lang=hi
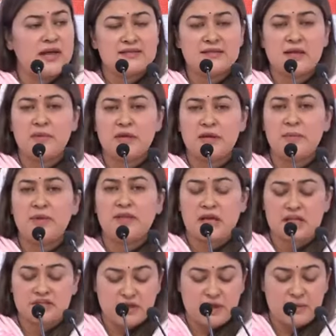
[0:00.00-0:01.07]
ऐसा मेरे
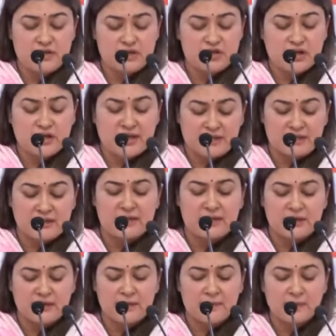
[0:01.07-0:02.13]
पिताजी हमेशा कहते
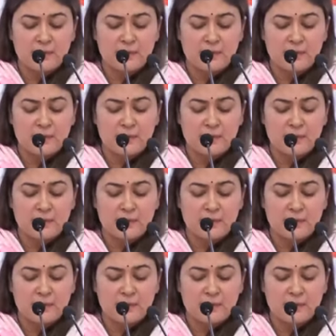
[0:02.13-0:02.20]
थे